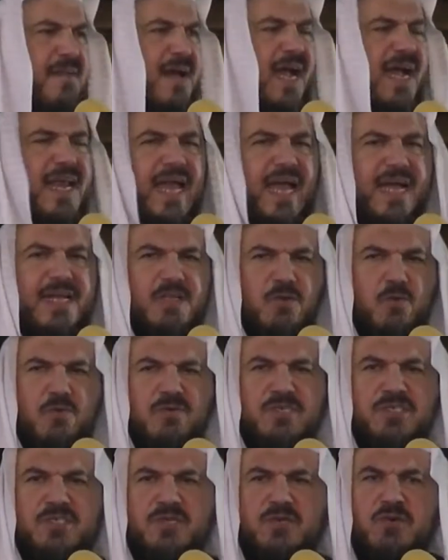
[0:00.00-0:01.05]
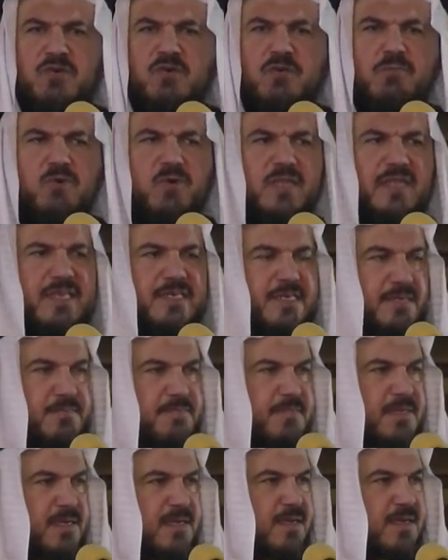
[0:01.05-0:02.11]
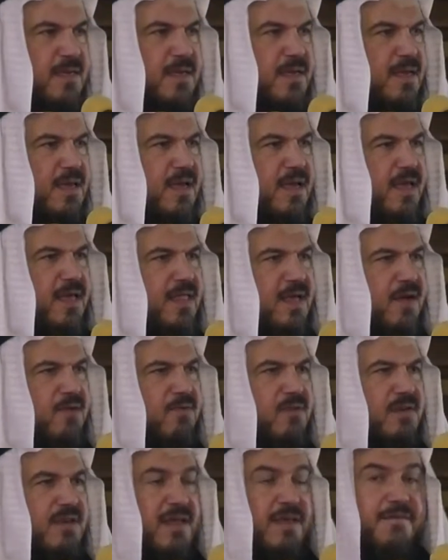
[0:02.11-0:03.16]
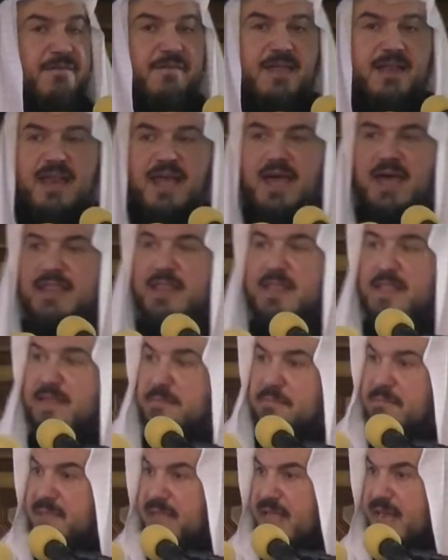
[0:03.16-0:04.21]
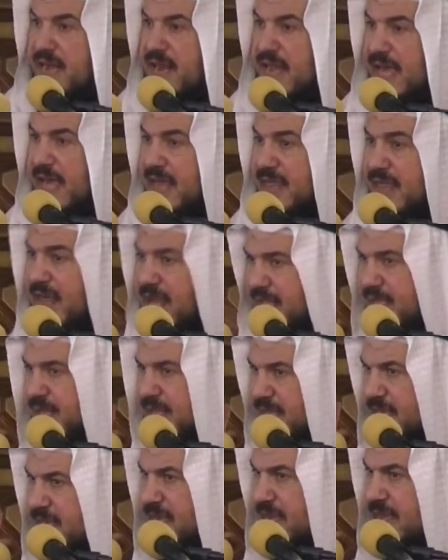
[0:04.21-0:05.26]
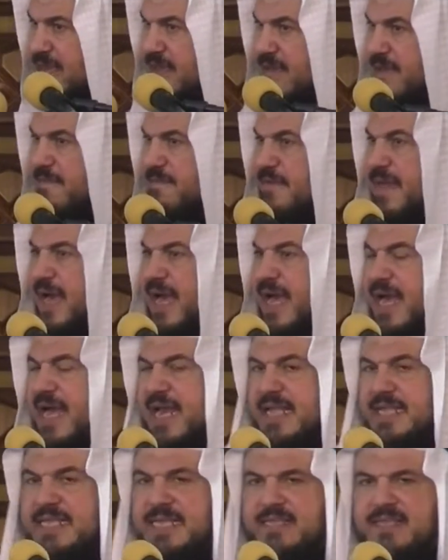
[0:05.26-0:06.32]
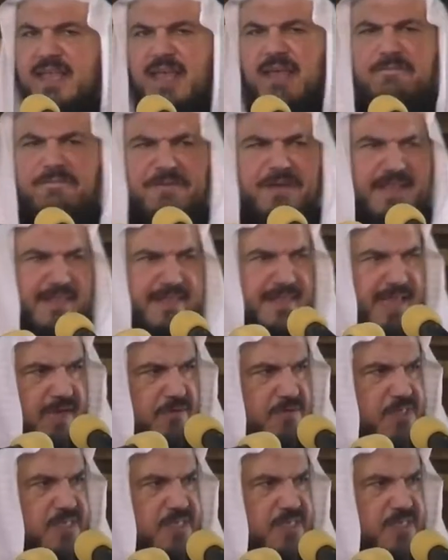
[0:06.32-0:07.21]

مع العدو الصهيوني المغتصب إذا كنا في لحظة من اللحظات في حالة ضعف أو